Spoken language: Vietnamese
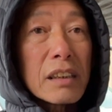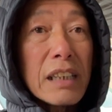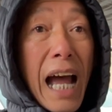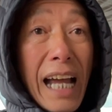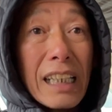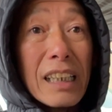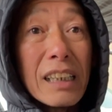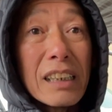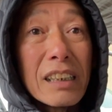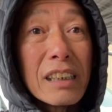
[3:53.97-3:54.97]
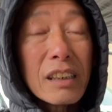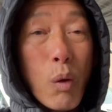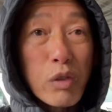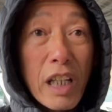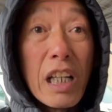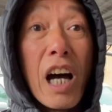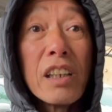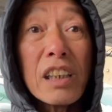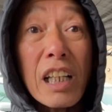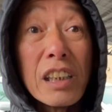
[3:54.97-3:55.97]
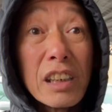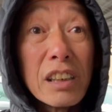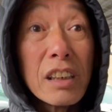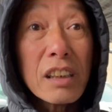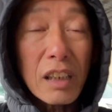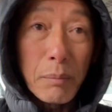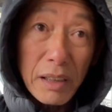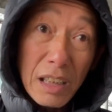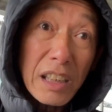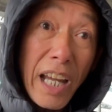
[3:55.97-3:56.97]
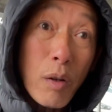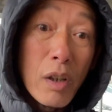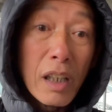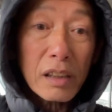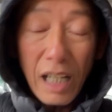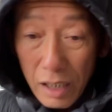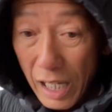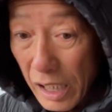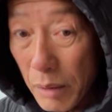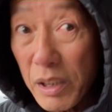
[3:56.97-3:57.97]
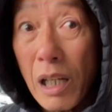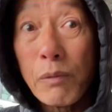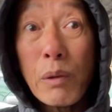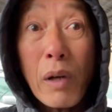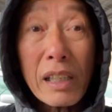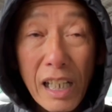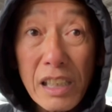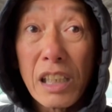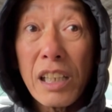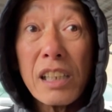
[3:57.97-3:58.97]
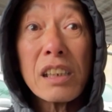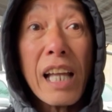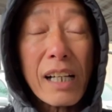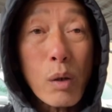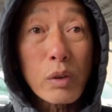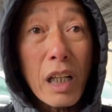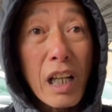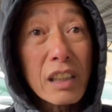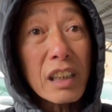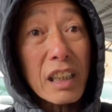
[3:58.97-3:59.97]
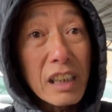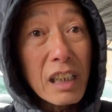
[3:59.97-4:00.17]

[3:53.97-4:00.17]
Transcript: đại công ty lớn người ta đi trước thì mình đi theo đại khái là bây giờ VinFast đã nhìn thấy những đại công ty lớn người ta đi